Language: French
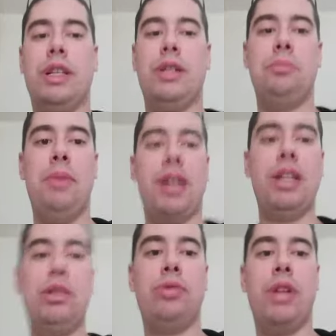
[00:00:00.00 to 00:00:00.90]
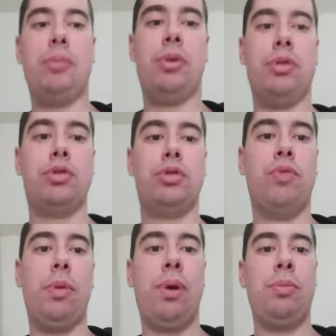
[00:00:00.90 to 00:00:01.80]
mérite une amende. Je
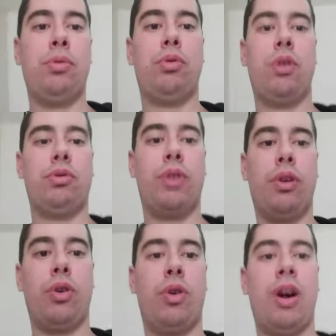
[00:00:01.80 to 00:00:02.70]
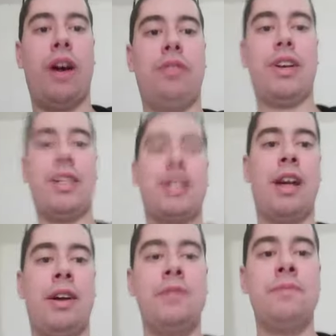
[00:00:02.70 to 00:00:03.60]
vois pas pourquoi on en est encore à faire
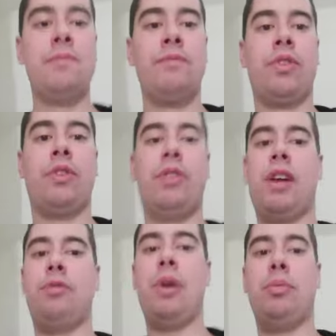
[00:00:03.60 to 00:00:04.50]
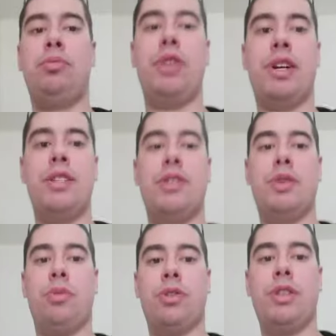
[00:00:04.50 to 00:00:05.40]
ça. On arrive bien à punir les
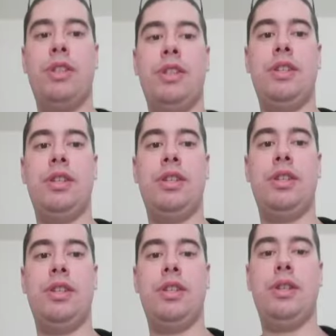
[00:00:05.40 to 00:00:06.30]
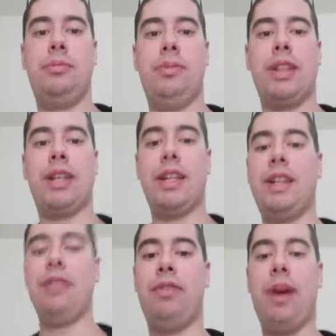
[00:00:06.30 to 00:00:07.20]
hommes quand ils maltraitent
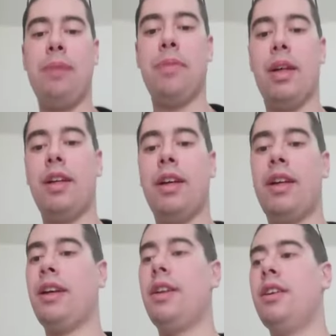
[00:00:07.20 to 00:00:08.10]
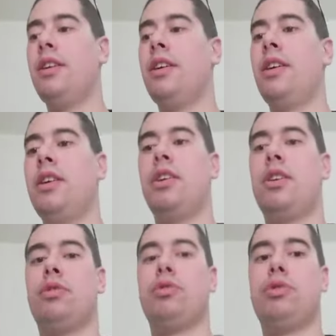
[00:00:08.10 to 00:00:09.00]
les femmes.
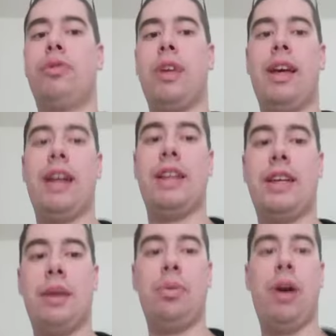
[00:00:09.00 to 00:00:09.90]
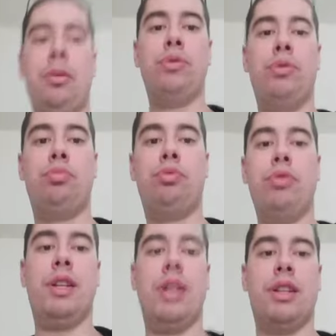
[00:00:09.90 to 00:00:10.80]
On devrait être capable de
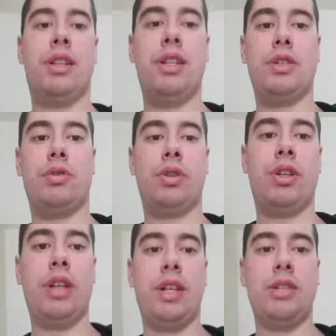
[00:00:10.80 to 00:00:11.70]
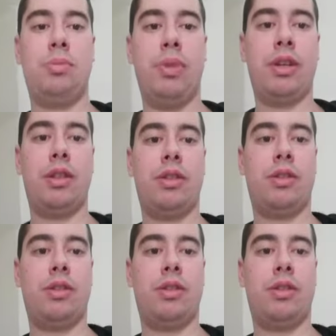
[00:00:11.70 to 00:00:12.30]
punir des gens qui, respectent,